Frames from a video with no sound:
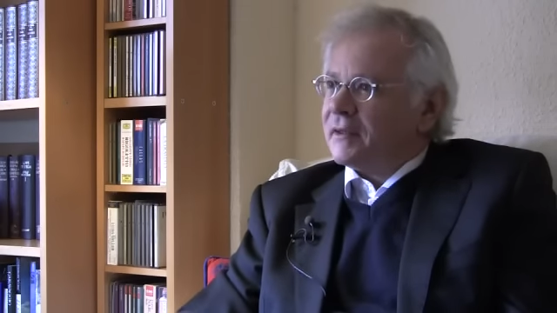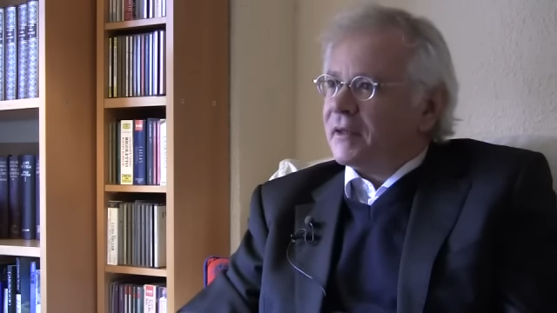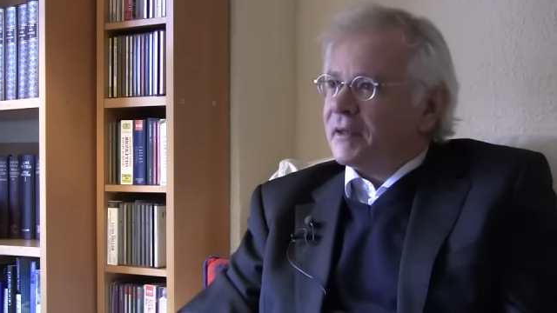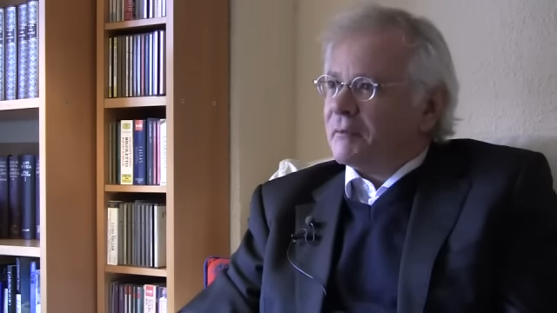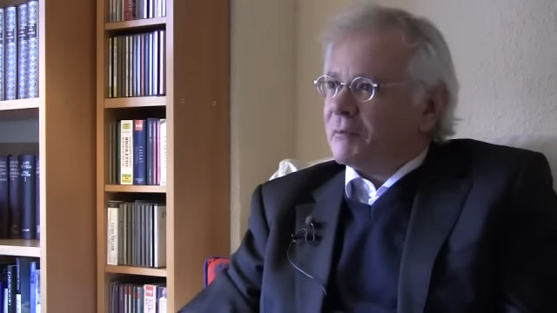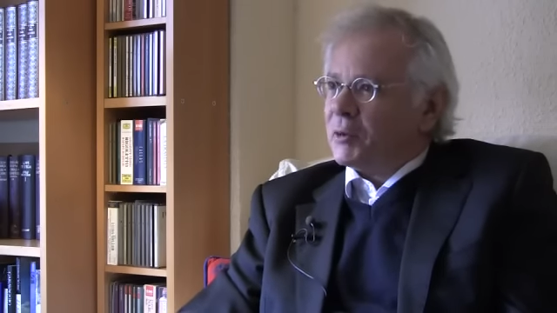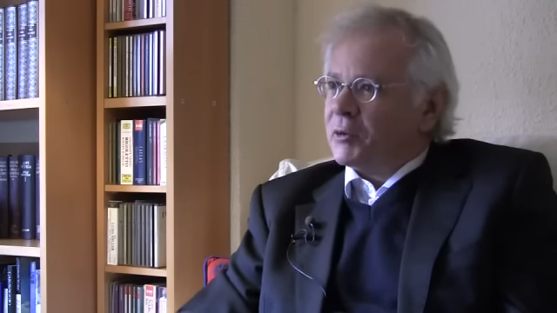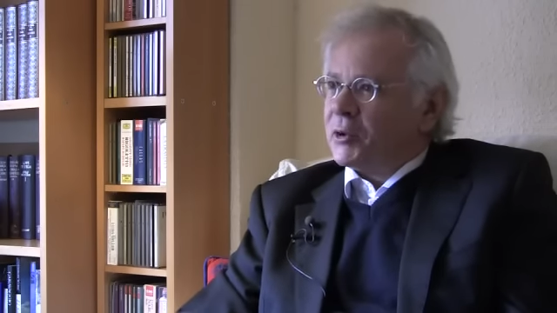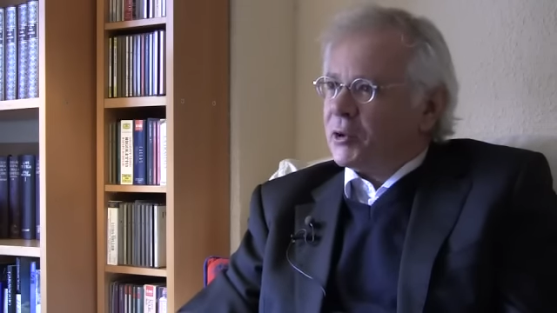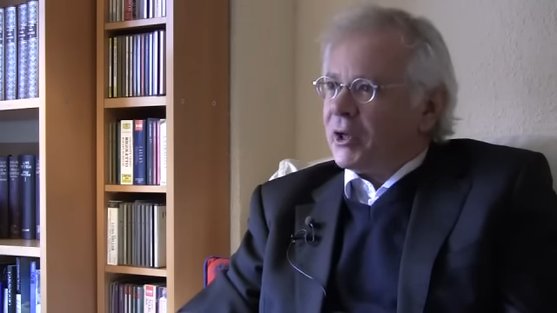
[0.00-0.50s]

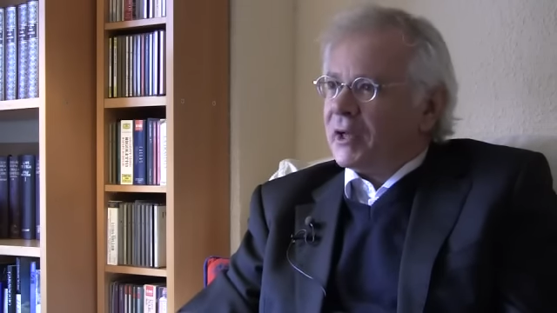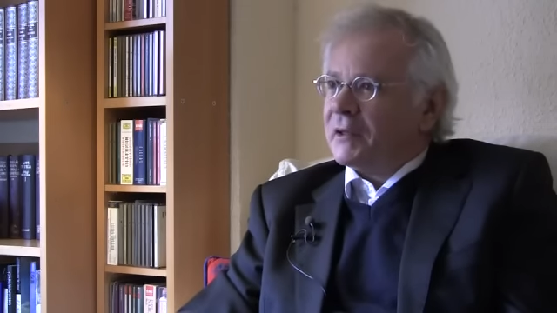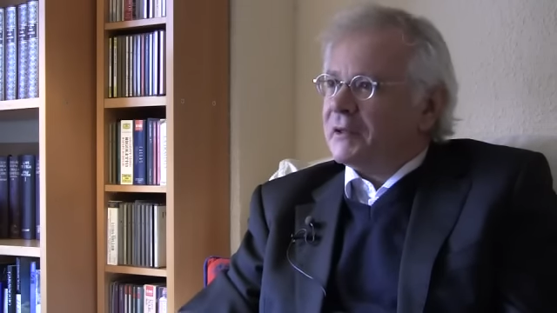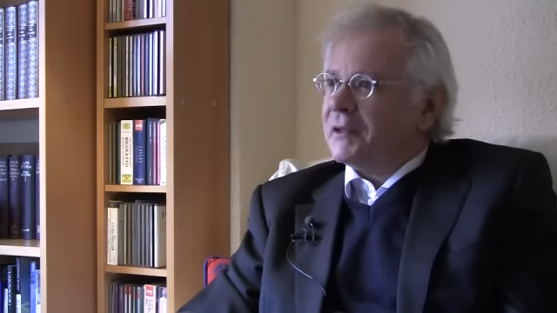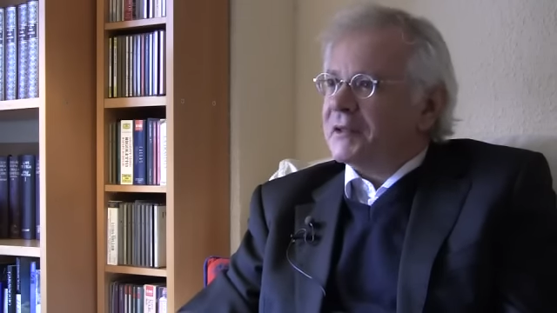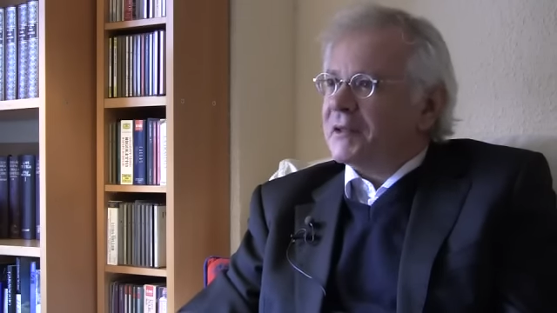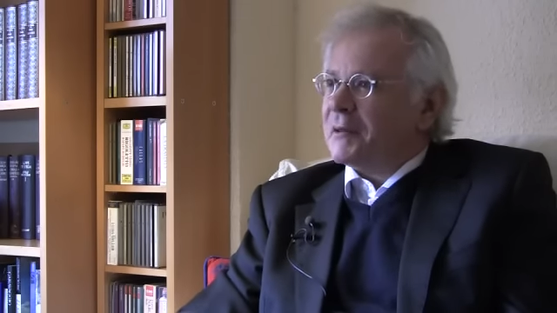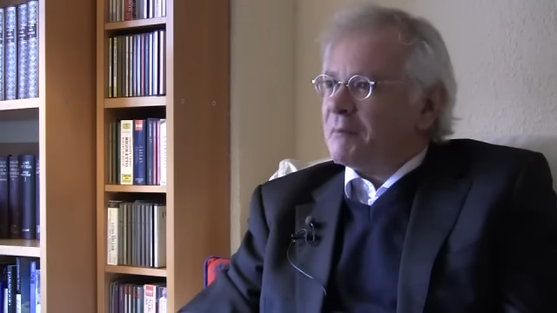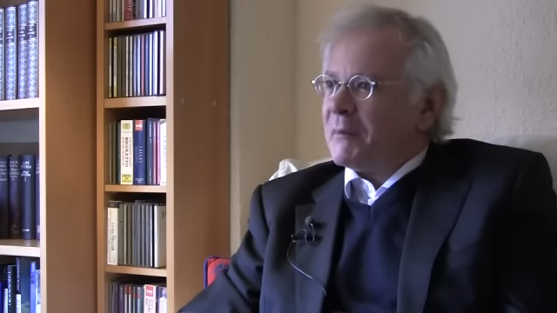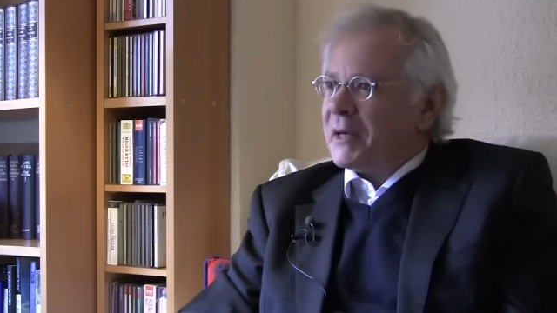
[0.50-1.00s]
tan
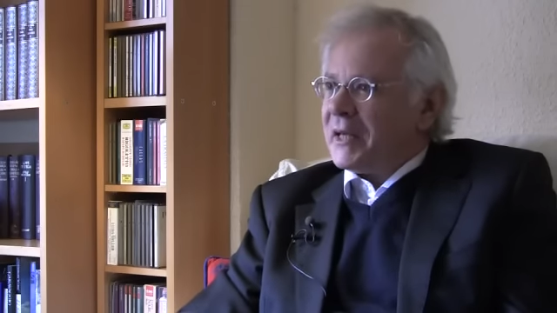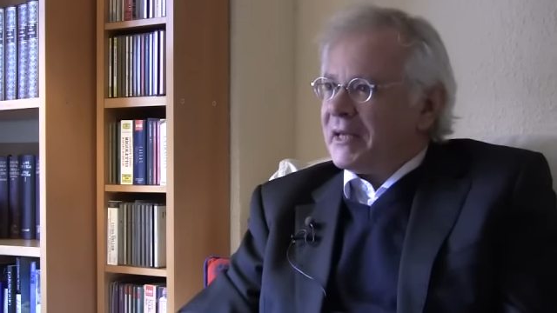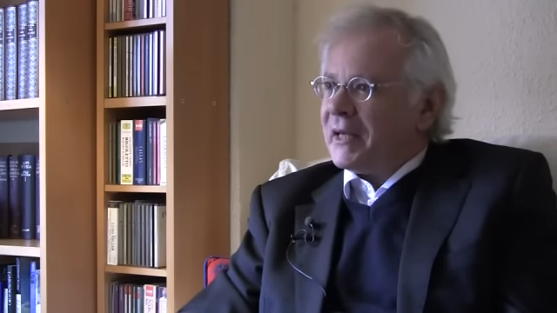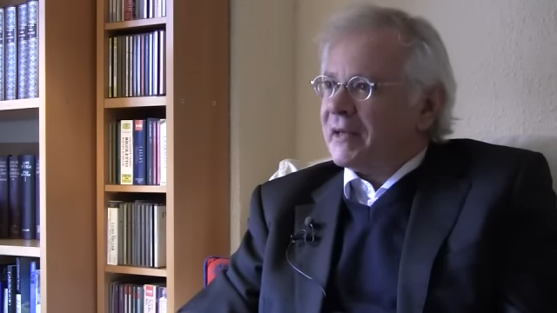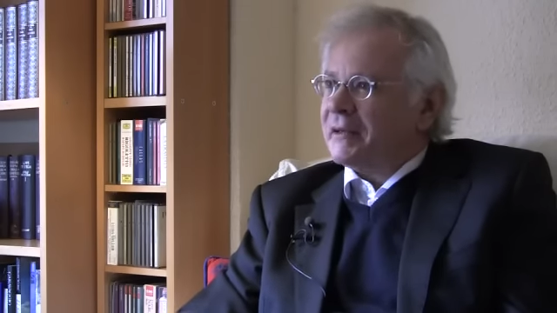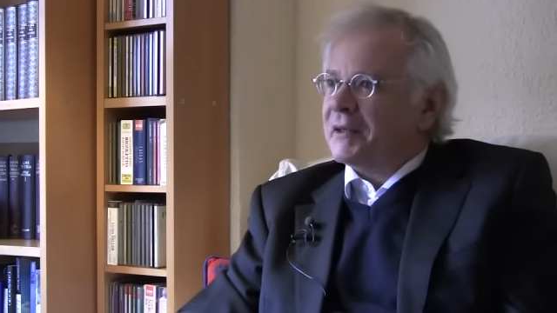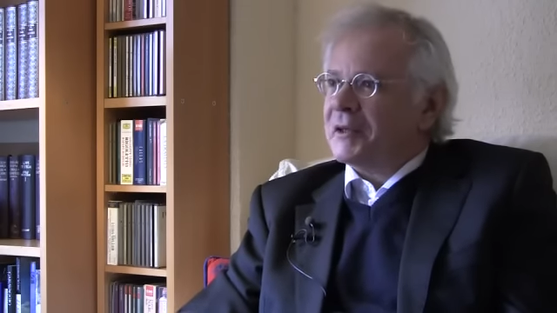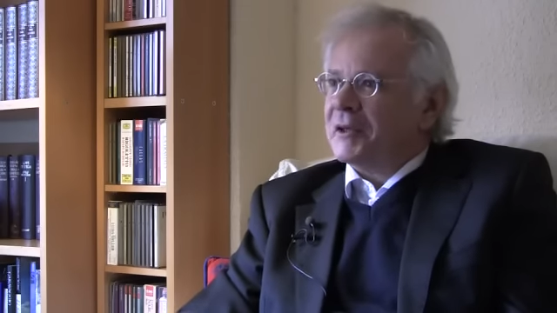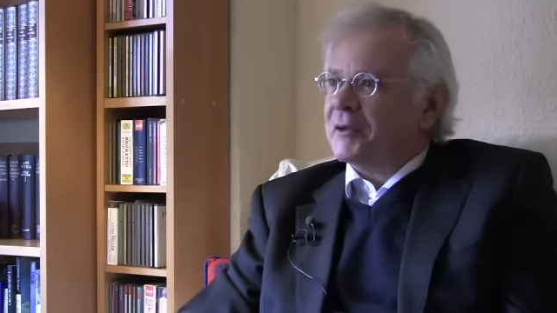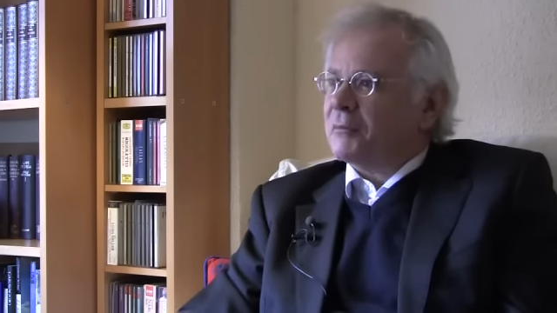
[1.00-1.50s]
emocionante, tan
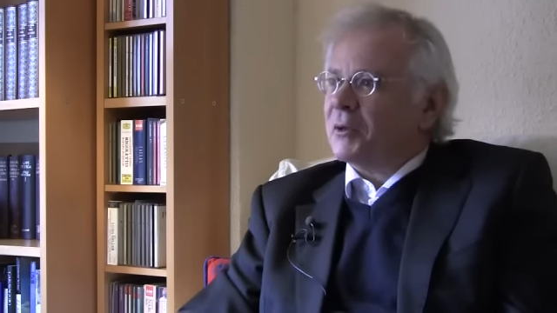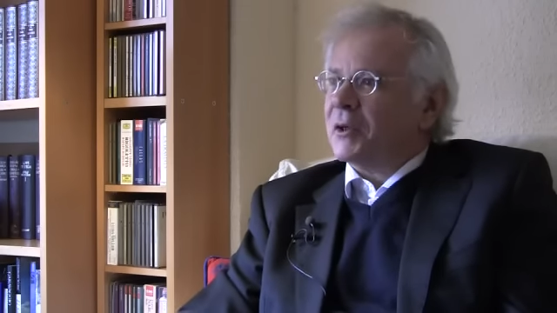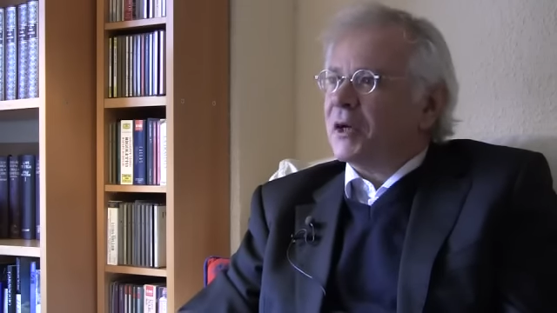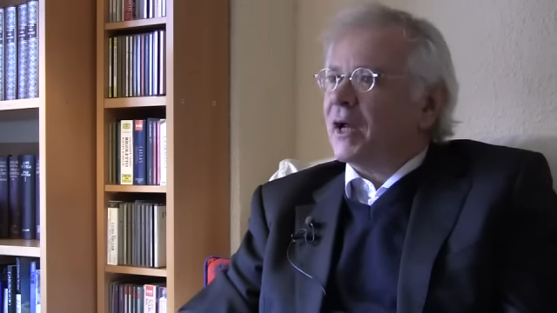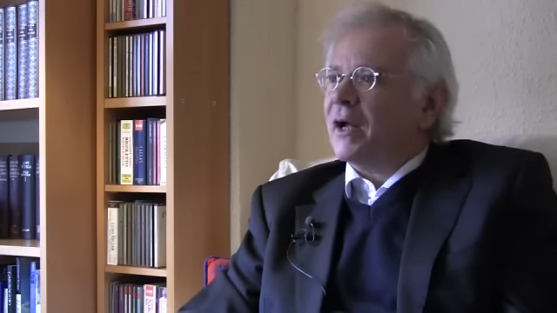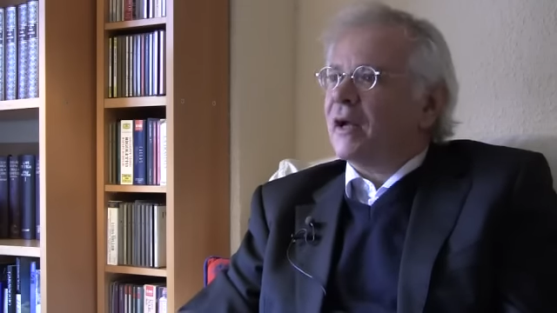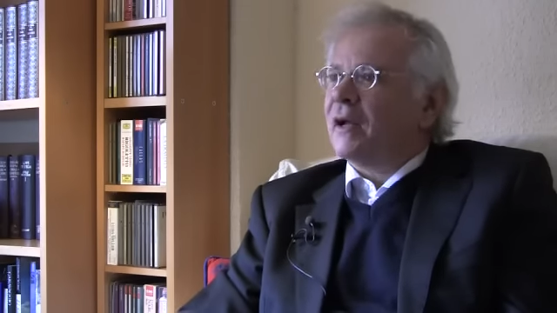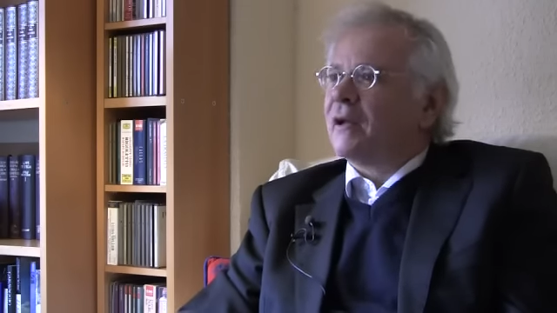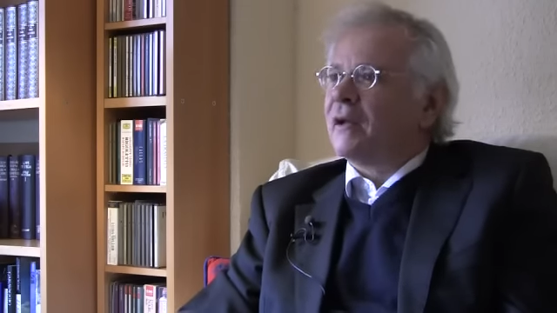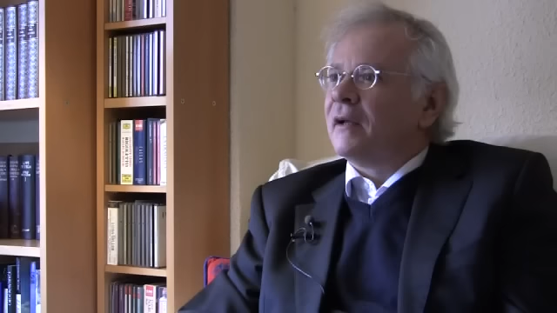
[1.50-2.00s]
brillante como
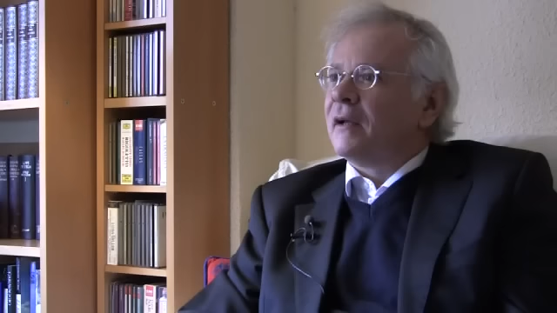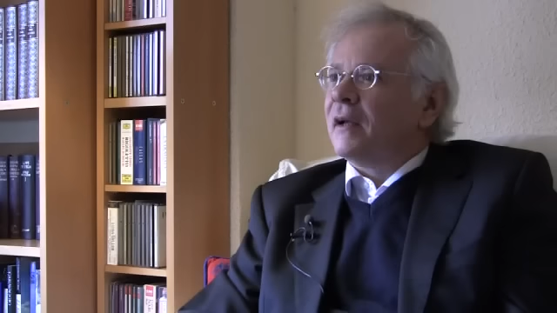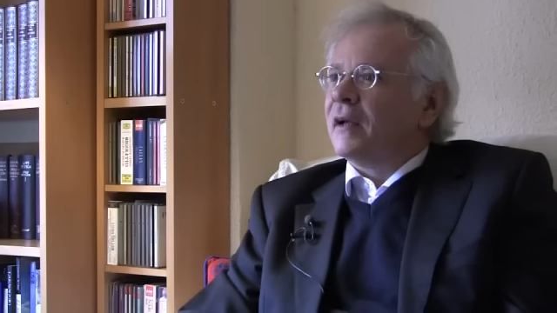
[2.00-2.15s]
la